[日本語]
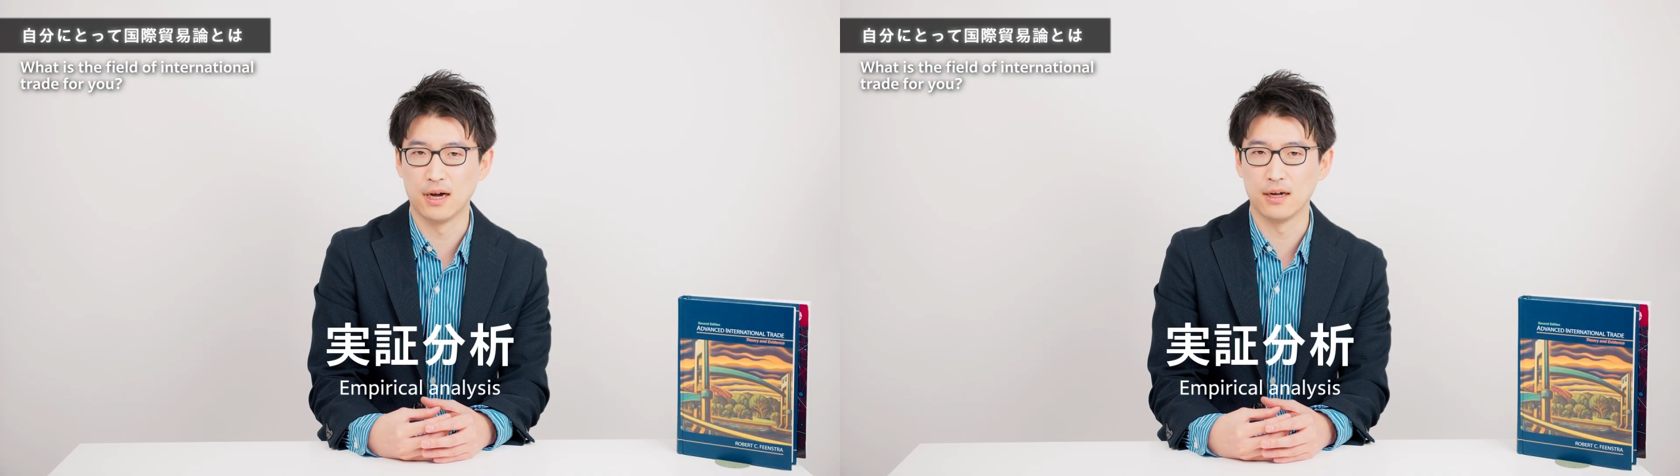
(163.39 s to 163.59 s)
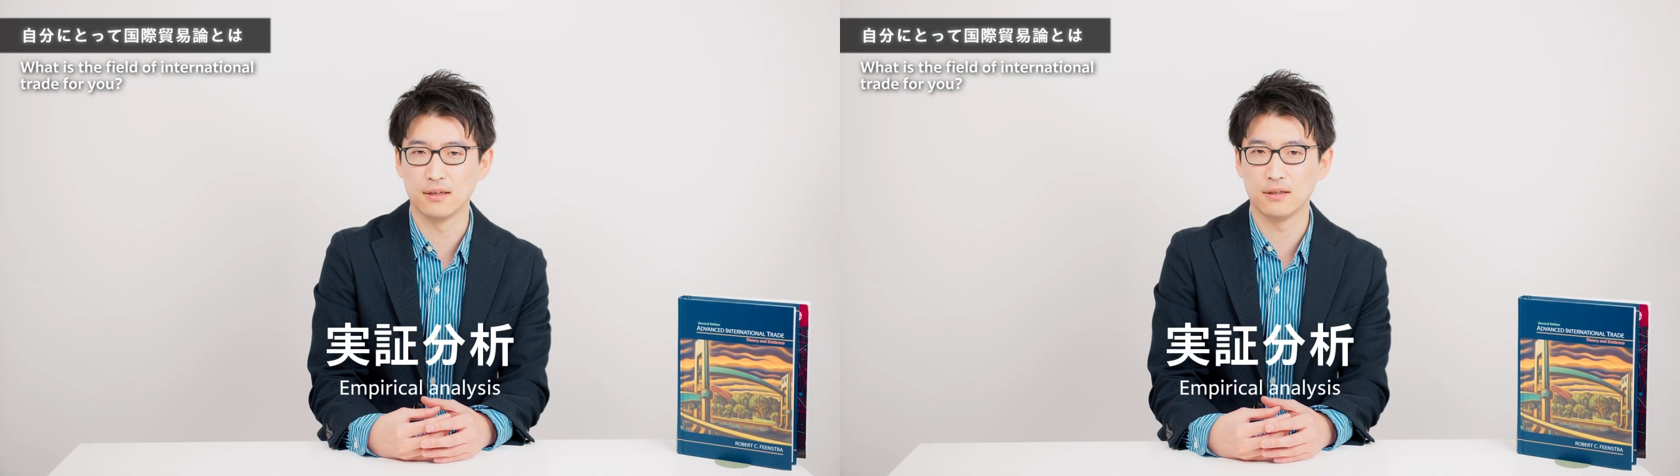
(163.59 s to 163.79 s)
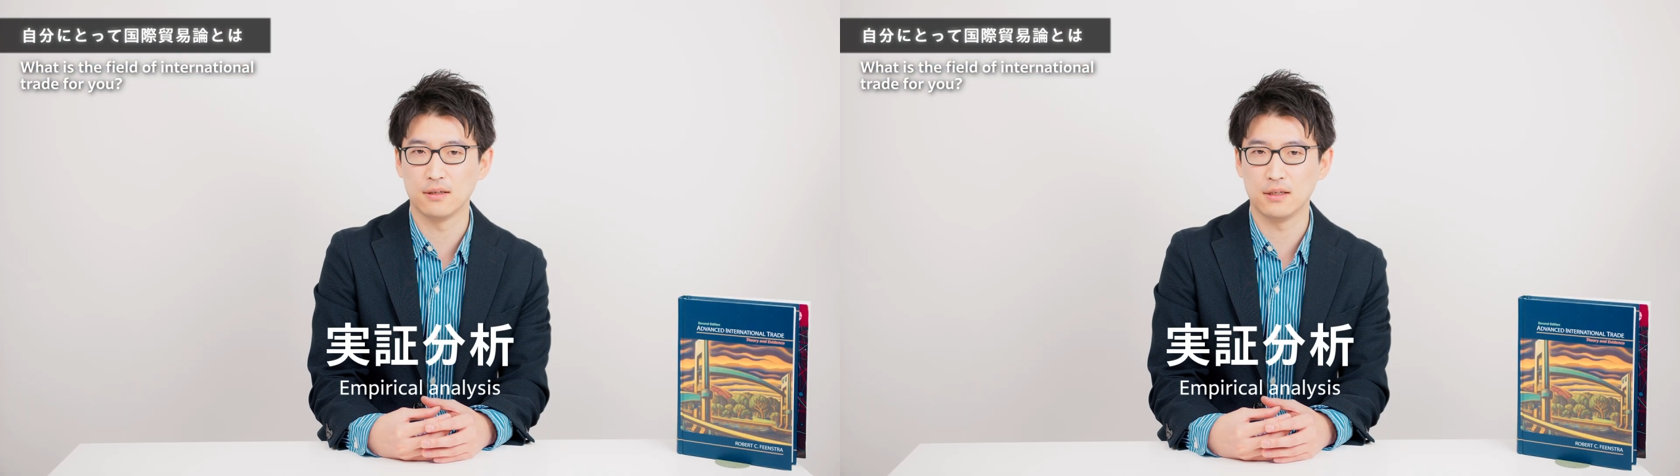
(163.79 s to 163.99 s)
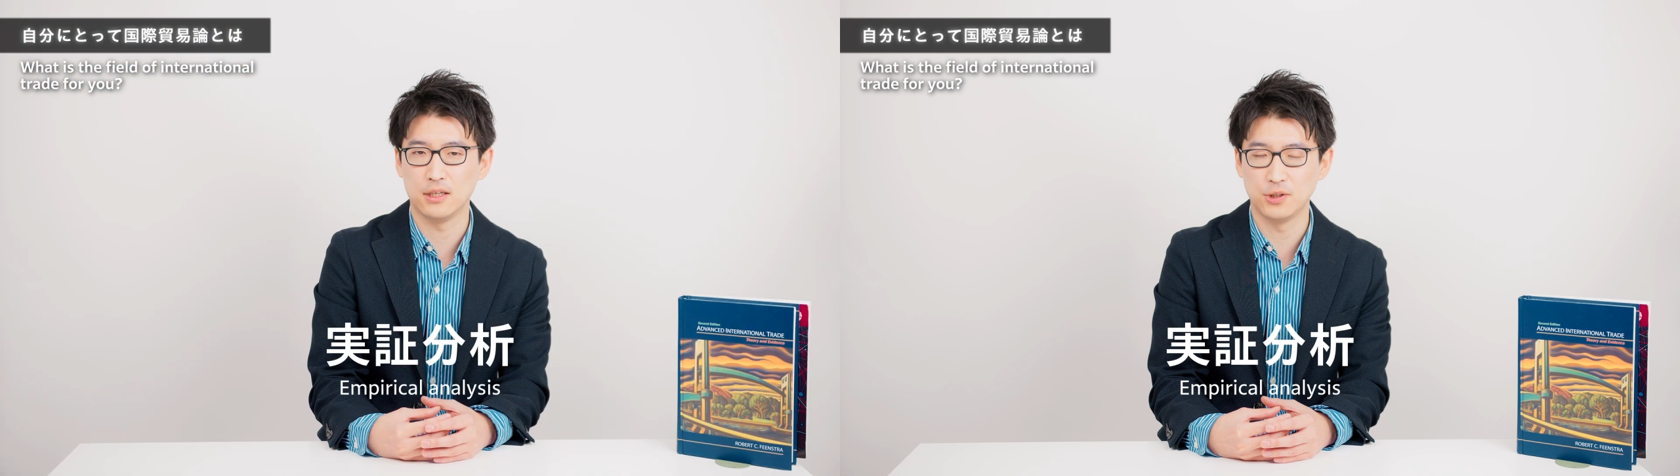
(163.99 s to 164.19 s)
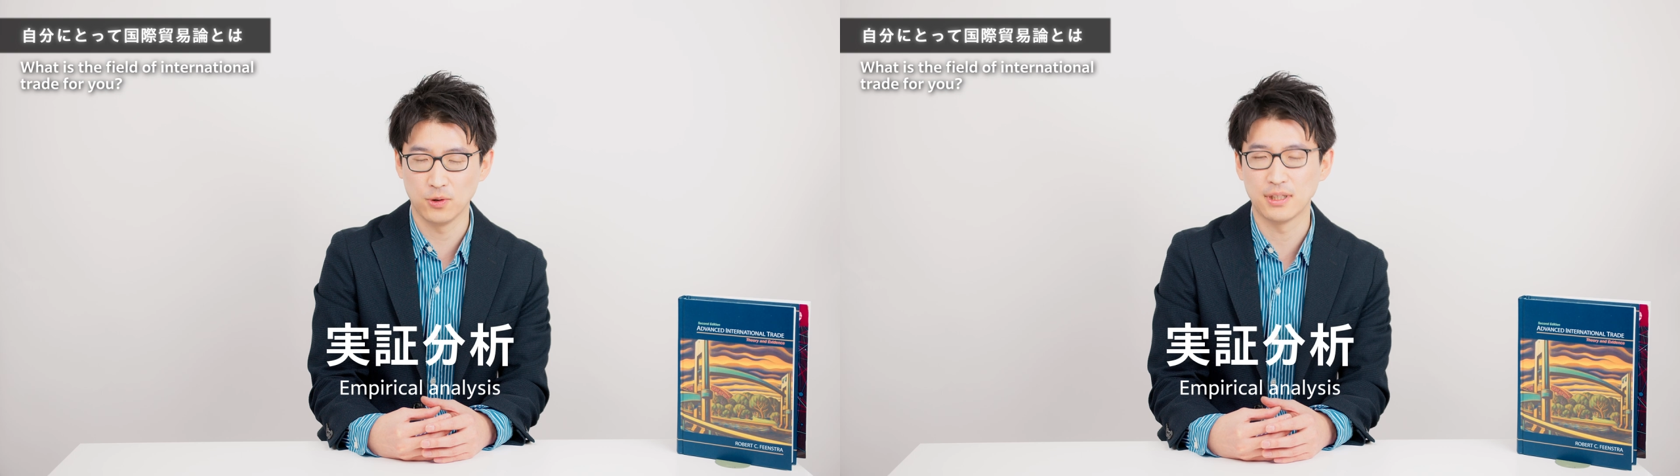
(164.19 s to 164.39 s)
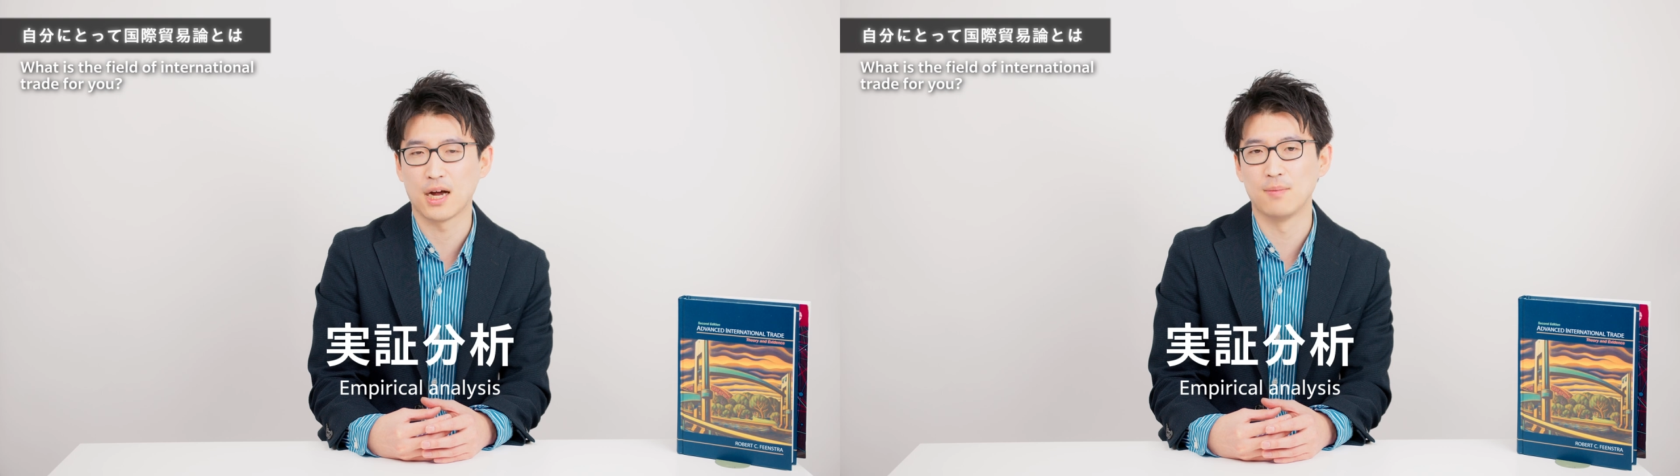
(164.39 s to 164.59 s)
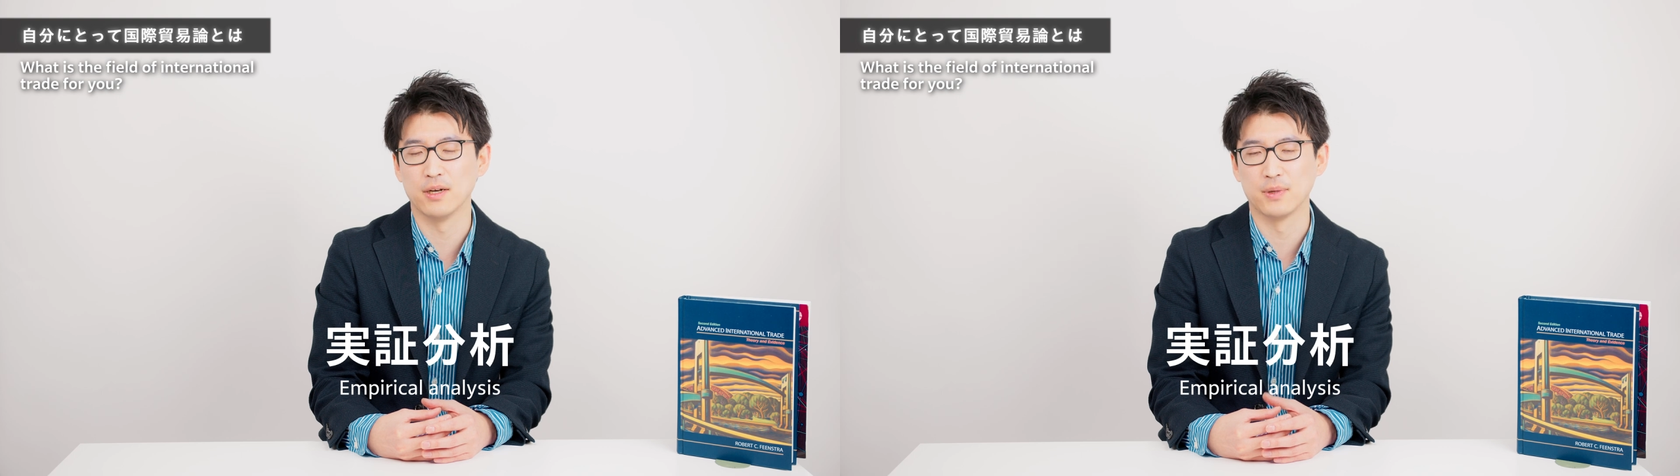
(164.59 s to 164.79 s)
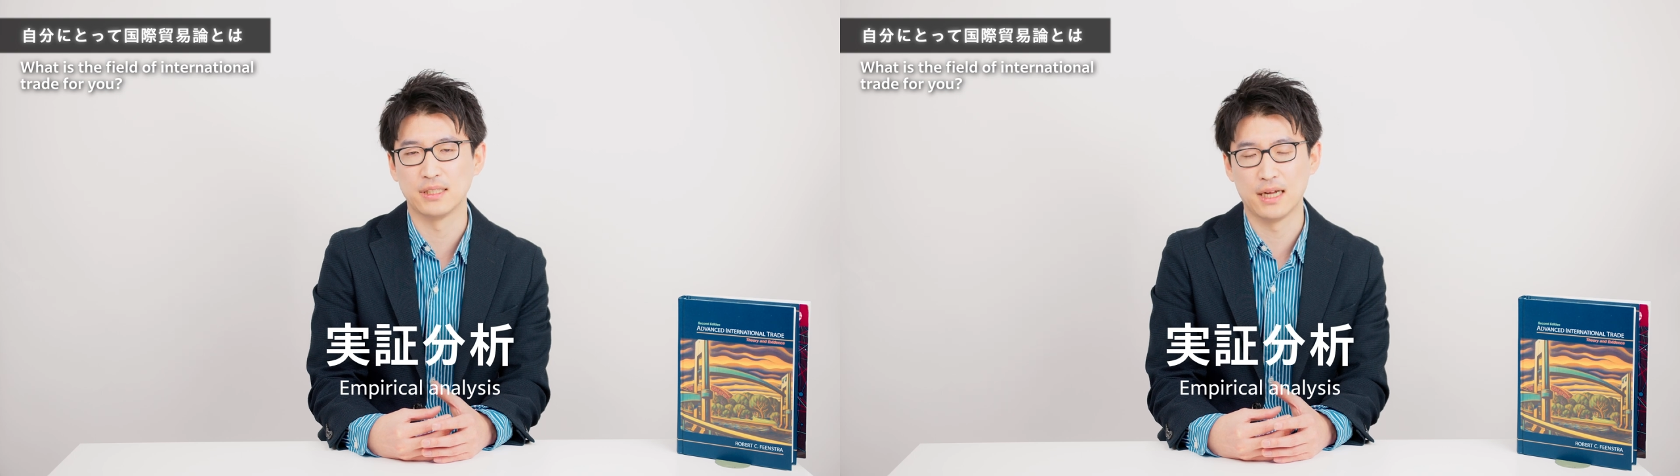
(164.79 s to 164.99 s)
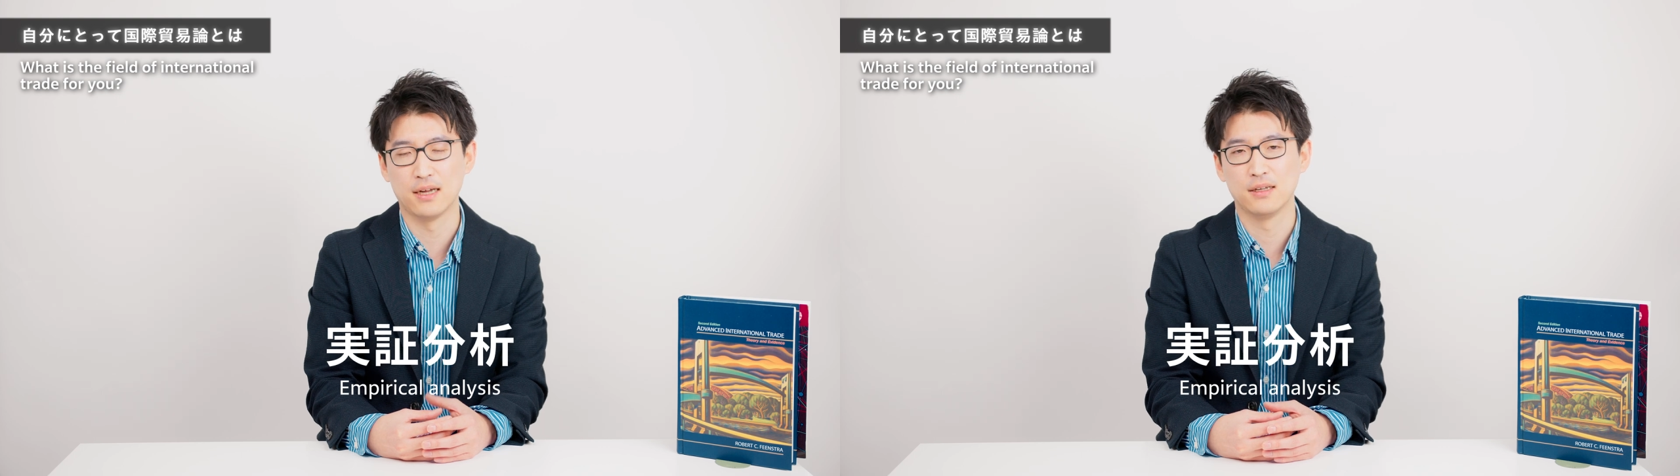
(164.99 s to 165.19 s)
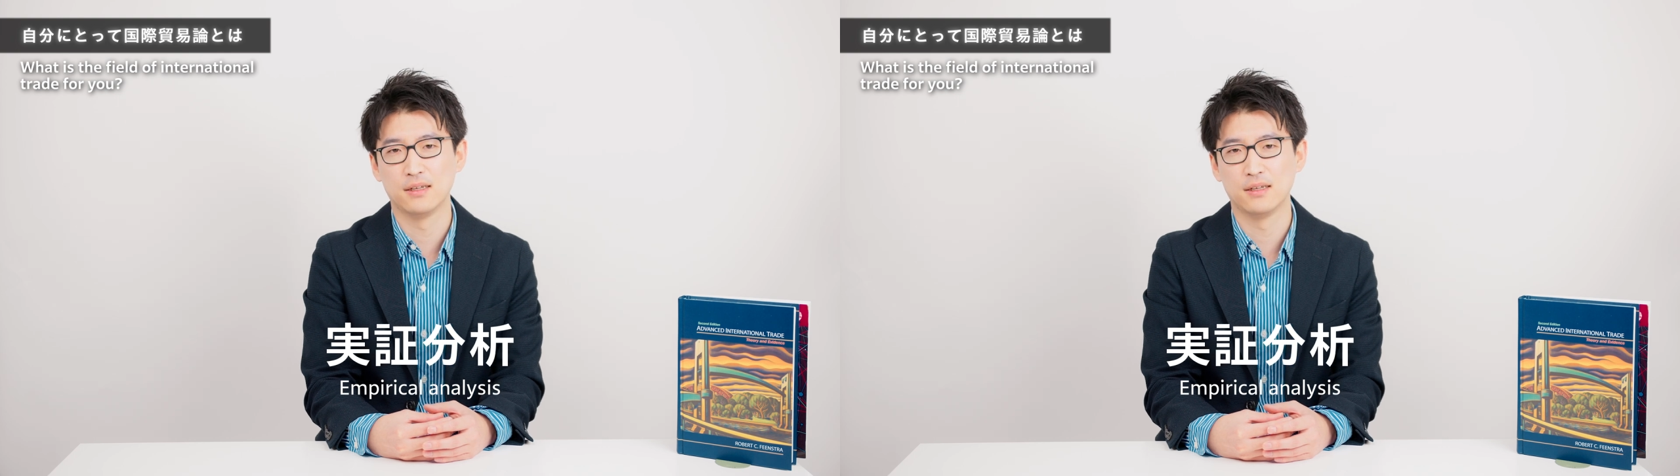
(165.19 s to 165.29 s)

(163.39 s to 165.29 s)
が非常に高まりました